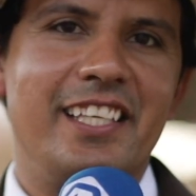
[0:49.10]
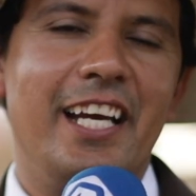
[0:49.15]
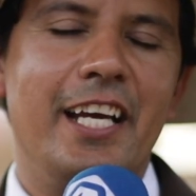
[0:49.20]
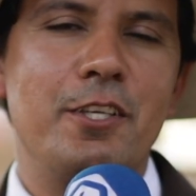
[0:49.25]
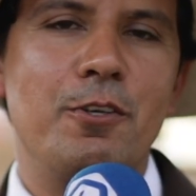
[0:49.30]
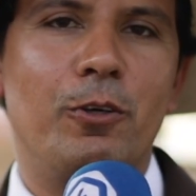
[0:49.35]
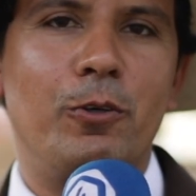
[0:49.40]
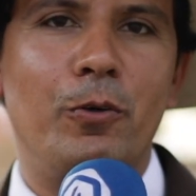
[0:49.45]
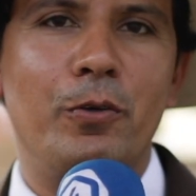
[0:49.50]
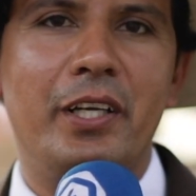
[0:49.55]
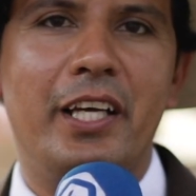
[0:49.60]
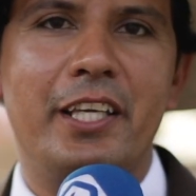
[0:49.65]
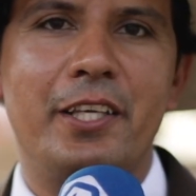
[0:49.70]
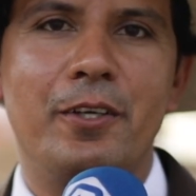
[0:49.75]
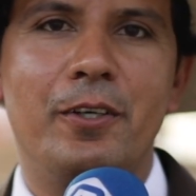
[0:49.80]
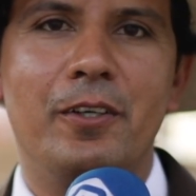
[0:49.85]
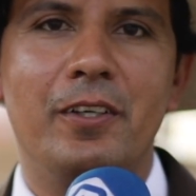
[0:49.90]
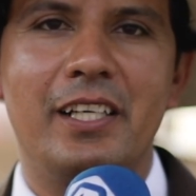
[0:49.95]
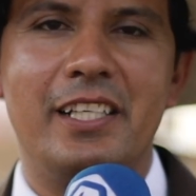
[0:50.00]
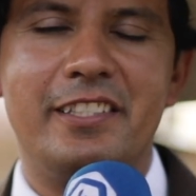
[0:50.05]
que año con
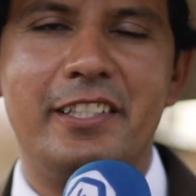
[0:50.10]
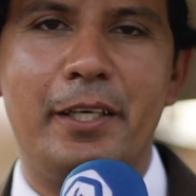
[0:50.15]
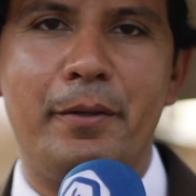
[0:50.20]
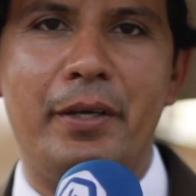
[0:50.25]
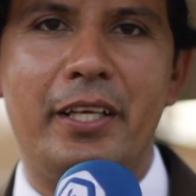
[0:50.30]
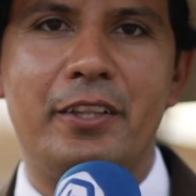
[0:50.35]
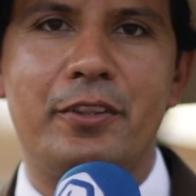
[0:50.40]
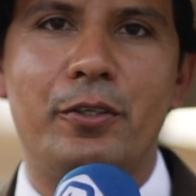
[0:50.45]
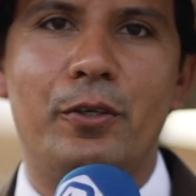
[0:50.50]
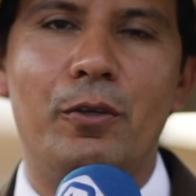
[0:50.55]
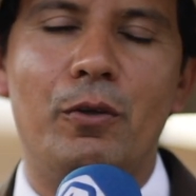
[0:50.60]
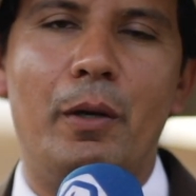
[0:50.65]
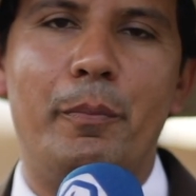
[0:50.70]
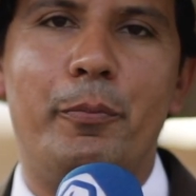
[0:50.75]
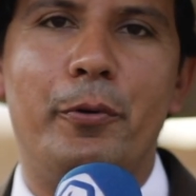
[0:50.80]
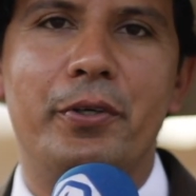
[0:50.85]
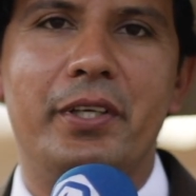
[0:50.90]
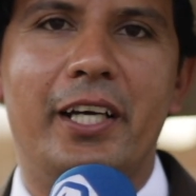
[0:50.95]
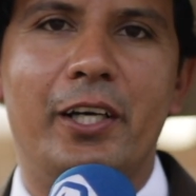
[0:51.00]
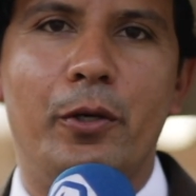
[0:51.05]
año este evento lo
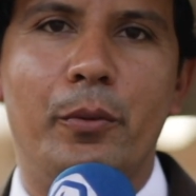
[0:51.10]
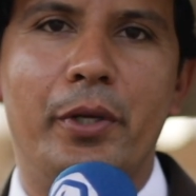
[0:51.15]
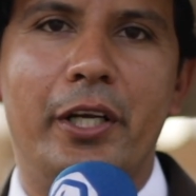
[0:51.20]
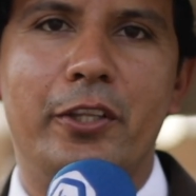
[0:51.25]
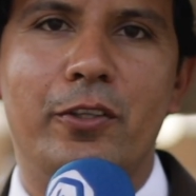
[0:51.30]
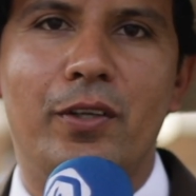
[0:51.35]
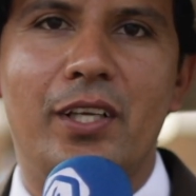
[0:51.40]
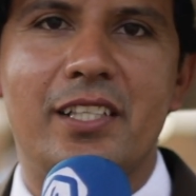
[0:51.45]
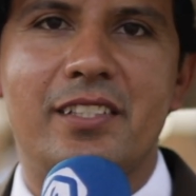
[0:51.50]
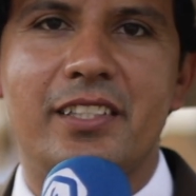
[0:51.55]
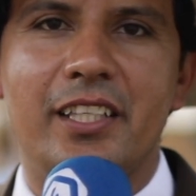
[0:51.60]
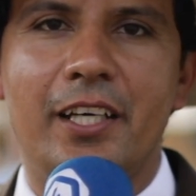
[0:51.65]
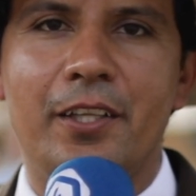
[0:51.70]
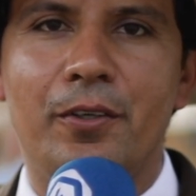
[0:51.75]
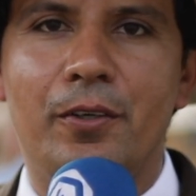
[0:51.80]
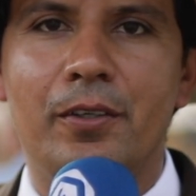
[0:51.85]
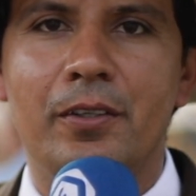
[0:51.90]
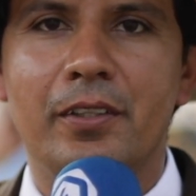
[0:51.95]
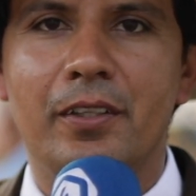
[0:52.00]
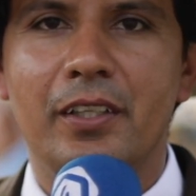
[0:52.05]
apoya el gobierno del
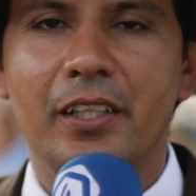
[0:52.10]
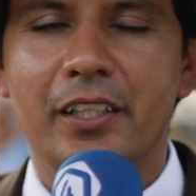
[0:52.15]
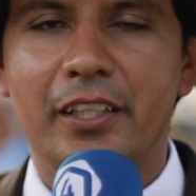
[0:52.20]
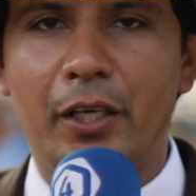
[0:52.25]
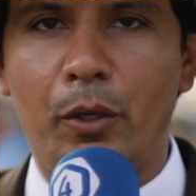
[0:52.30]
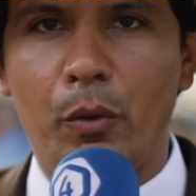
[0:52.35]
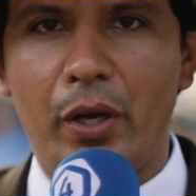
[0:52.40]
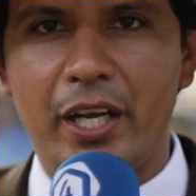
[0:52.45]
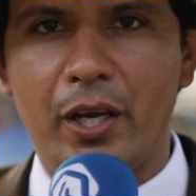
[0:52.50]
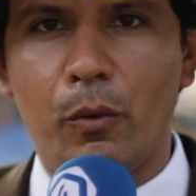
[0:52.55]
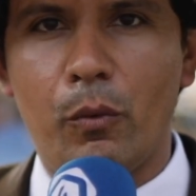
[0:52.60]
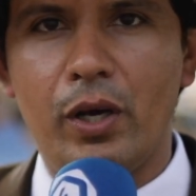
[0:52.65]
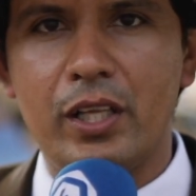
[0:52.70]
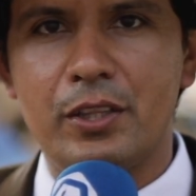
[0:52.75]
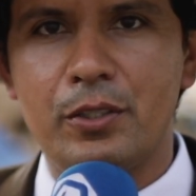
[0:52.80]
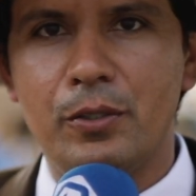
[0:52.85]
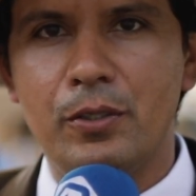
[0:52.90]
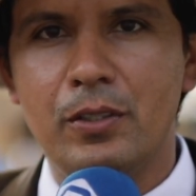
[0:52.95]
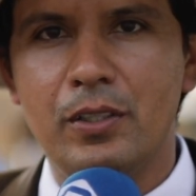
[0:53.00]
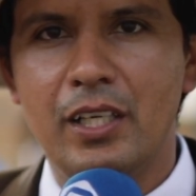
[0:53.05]
estado de
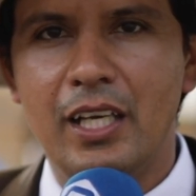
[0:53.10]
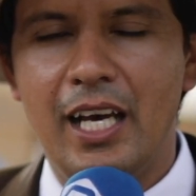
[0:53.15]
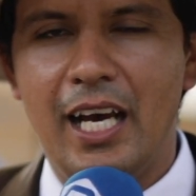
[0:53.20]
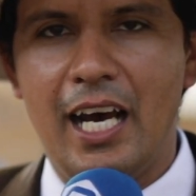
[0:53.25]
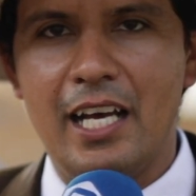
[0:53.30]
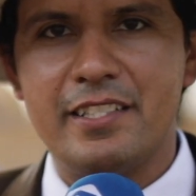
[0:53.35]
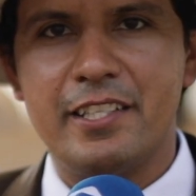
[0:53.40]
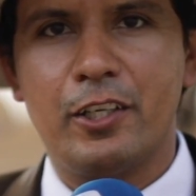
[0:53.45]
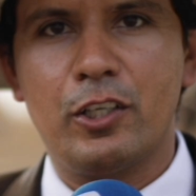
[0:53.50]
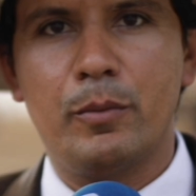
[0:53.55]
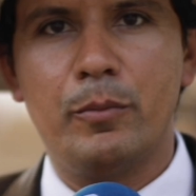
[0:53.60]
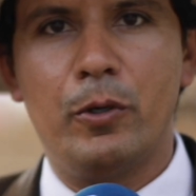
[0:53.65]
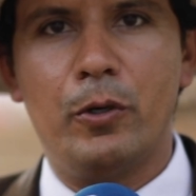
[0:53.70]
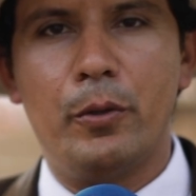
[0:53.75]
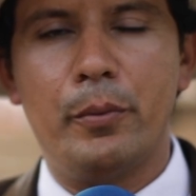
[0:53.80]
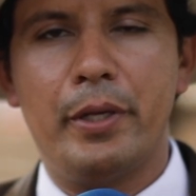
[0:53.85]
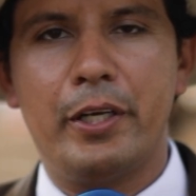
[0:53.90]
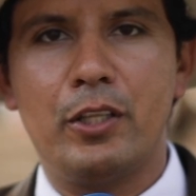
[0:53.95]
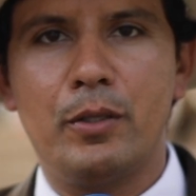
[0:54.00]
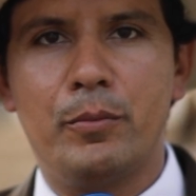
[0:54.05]
Guanajuato, así como
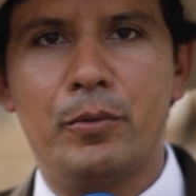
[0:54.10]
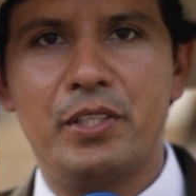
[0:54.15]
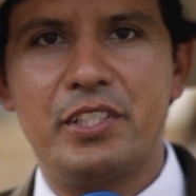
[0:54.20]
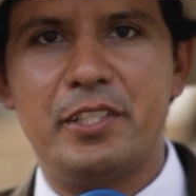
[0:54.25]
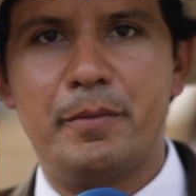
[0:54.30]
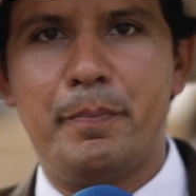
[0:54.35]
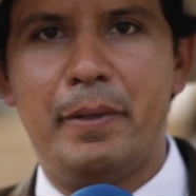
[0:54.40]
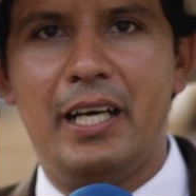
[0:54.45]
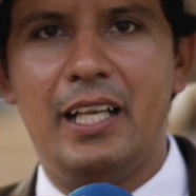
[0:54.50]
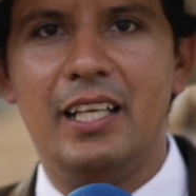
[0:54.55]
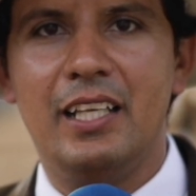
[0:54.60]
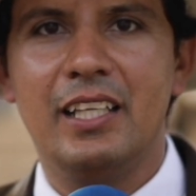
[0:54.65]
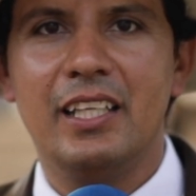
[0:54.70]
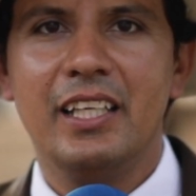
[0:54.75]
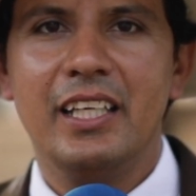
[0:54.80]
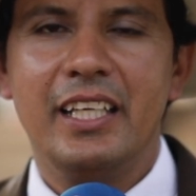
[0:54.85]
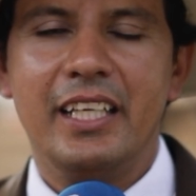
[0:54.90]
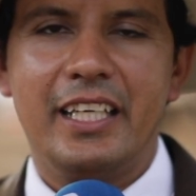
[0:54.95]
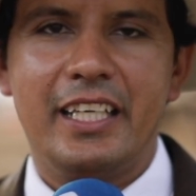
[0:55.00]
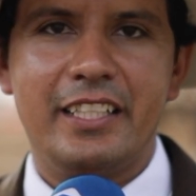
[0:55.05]
gobierno municipal.
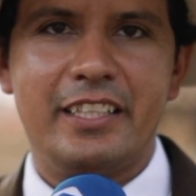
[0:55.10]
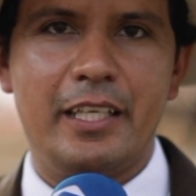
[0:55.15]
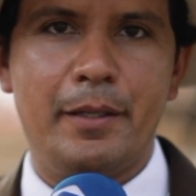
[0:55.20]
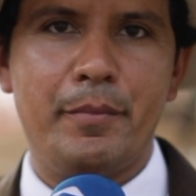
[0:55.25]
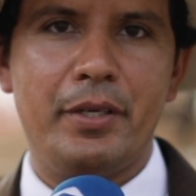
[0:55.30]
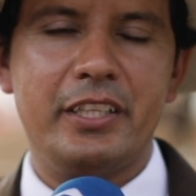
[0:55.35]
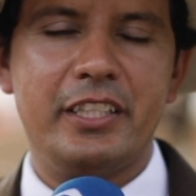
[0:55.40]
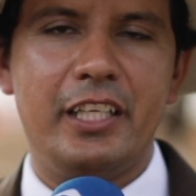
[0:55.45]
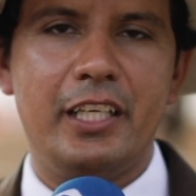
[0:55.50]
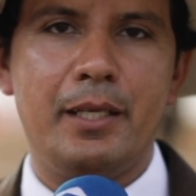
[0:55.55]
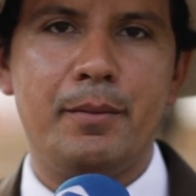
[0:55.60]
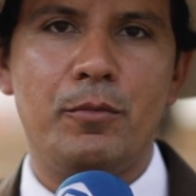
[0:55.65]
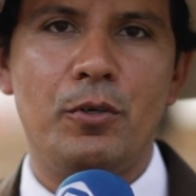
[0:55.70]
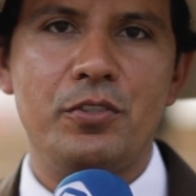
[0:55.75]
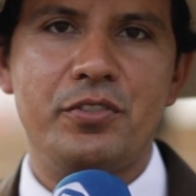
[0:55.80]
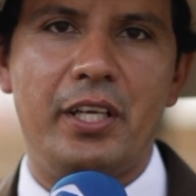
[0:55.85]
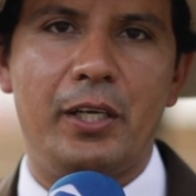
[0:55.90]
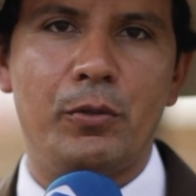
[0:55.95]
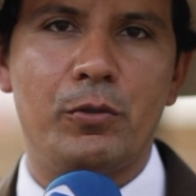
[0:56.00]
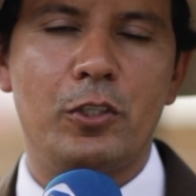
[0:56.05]
Y también
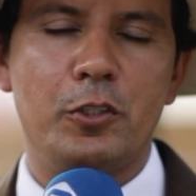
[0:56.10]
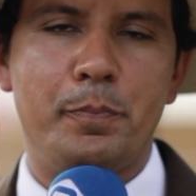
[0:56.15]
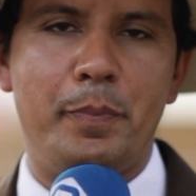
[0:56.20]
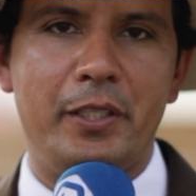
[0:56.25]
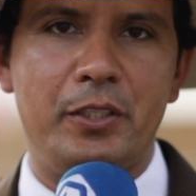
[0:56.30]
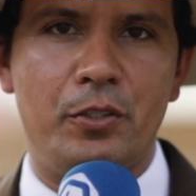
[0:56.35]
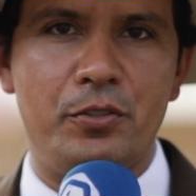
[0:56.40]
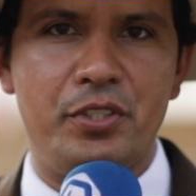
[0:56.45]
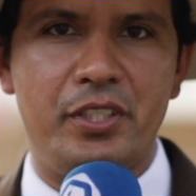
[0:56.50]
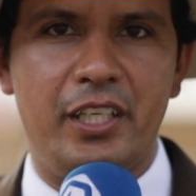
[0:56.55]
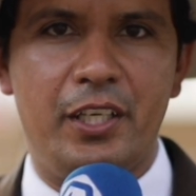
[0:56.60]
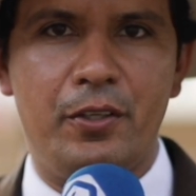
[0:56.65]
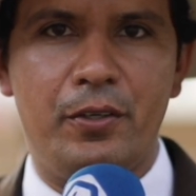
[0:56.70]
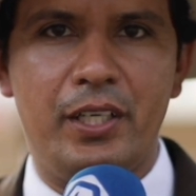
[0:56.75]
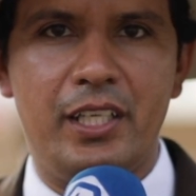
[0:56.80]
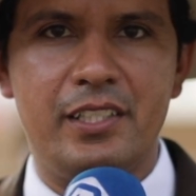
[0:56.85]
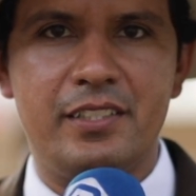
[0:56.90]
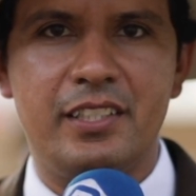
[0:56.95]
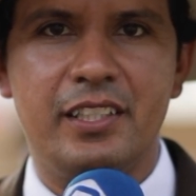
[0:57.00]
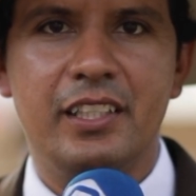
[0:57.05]
tenemos algunos
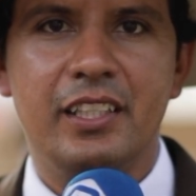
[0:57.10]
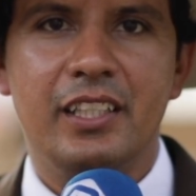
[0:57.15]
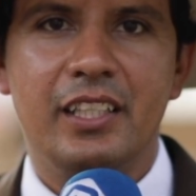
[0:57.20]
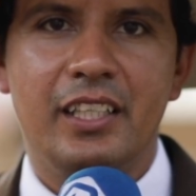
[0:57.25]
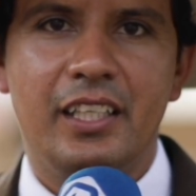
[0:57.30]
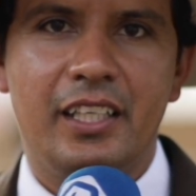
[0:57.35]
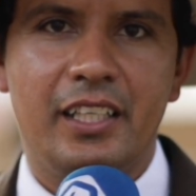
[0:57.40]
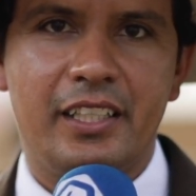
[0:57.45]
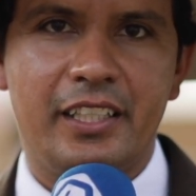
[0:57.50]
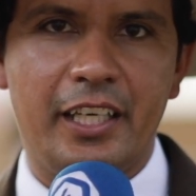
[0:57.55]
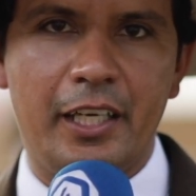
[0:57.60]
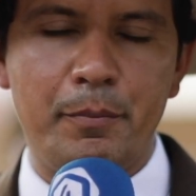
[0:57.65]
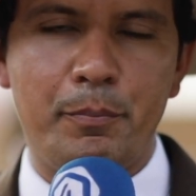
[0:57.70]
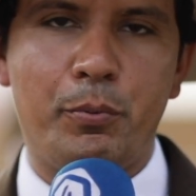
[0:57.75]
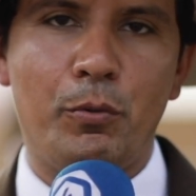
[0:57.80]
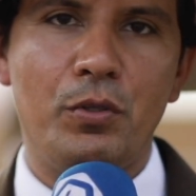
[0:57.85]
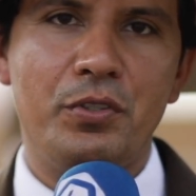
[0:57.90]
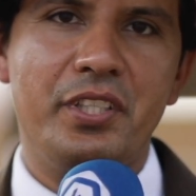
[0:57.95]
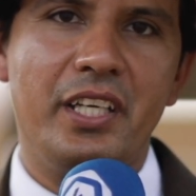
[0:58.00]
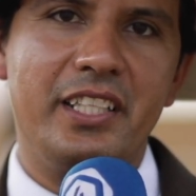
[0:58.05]
patrocinadores que
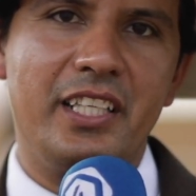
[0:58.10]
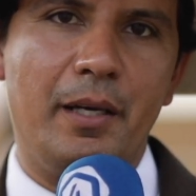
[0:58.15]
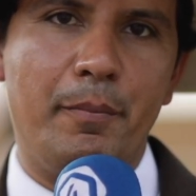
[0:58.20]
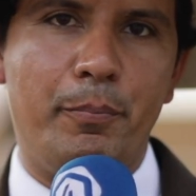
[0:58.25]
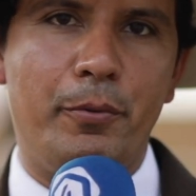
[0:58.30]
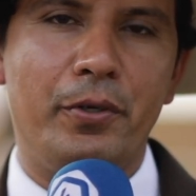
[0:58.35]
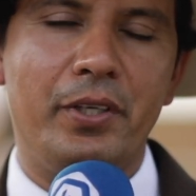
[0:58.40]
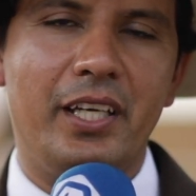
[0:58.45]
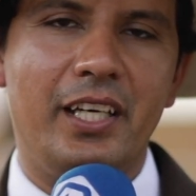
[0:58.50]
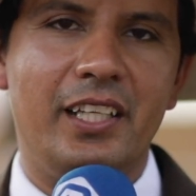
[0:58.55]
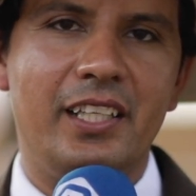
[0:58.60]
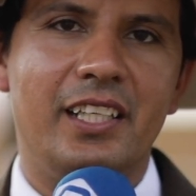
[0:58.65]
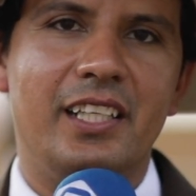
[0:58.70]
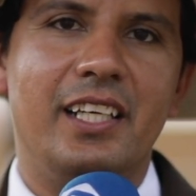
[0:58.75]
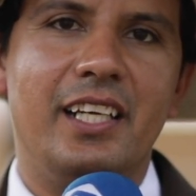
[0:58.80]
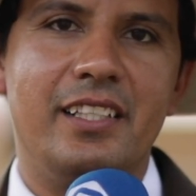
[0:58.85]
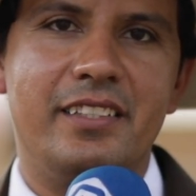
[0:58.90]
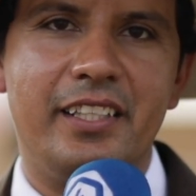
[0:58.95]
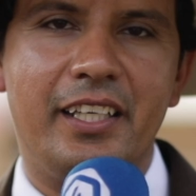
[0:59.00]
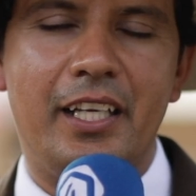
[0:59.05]
impulsan y apoyan
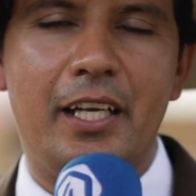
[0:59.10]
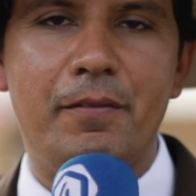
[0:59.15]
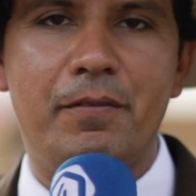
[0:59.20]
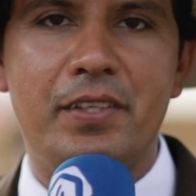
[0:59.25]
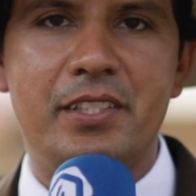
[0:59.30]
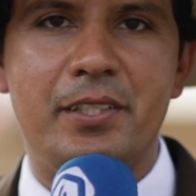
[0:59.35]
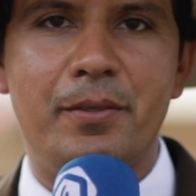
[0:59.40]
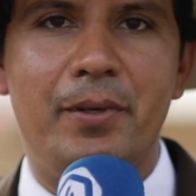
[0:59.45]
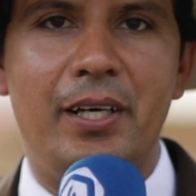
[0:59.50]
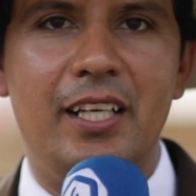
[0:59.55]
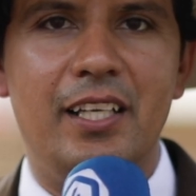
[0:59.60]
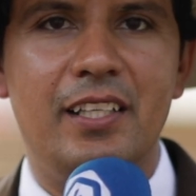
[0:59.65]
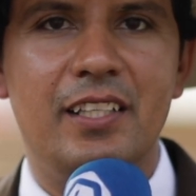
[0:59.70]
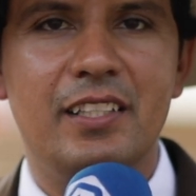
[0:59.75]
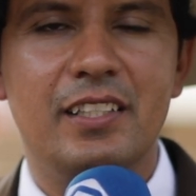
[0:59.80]
este gran festival.